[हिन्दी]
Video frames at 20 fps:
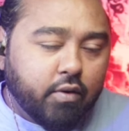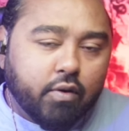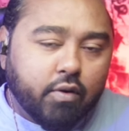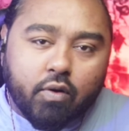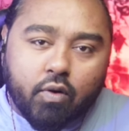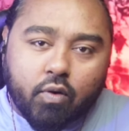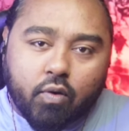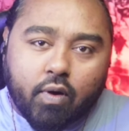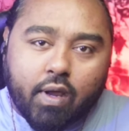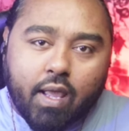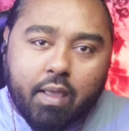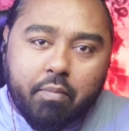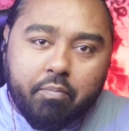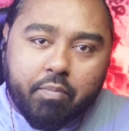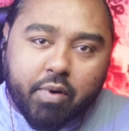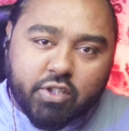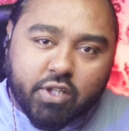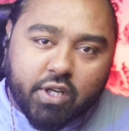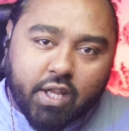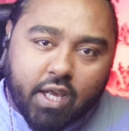उन लोगों का
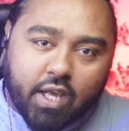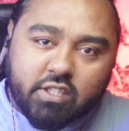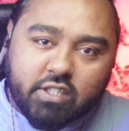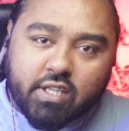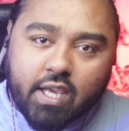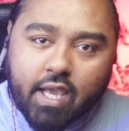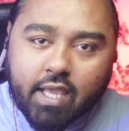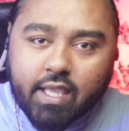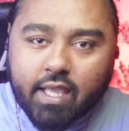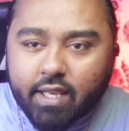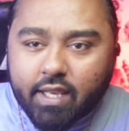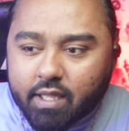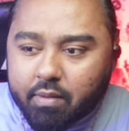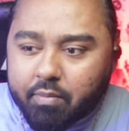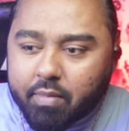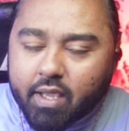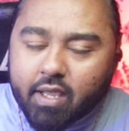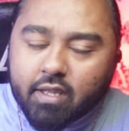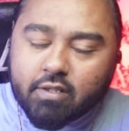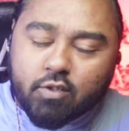इम्प्रेशन अच्छा है यानी कि
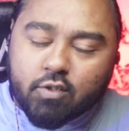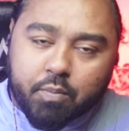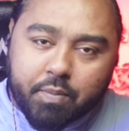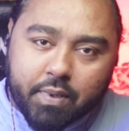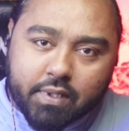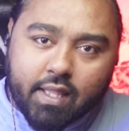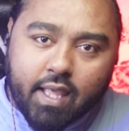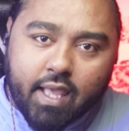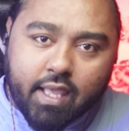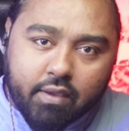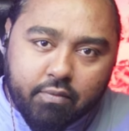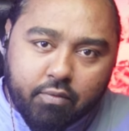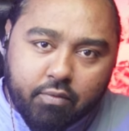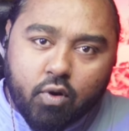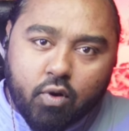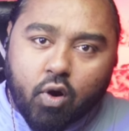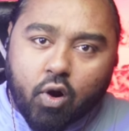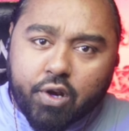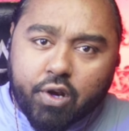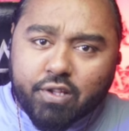मेकर्स को पता है कि वो
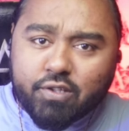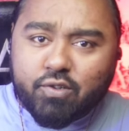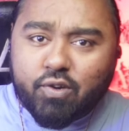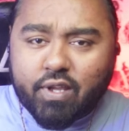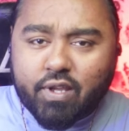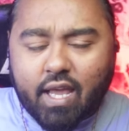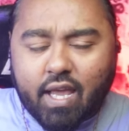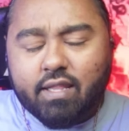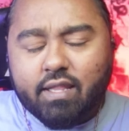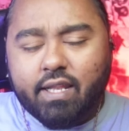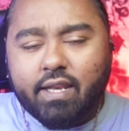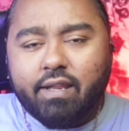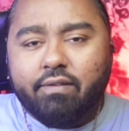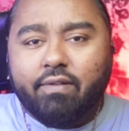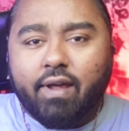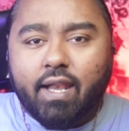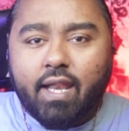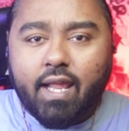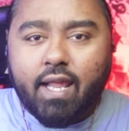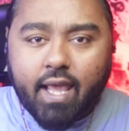लोग ऑडियंस को क्या देने
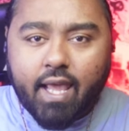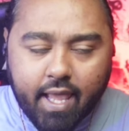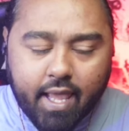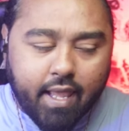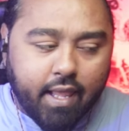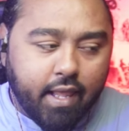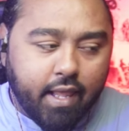वाले हैं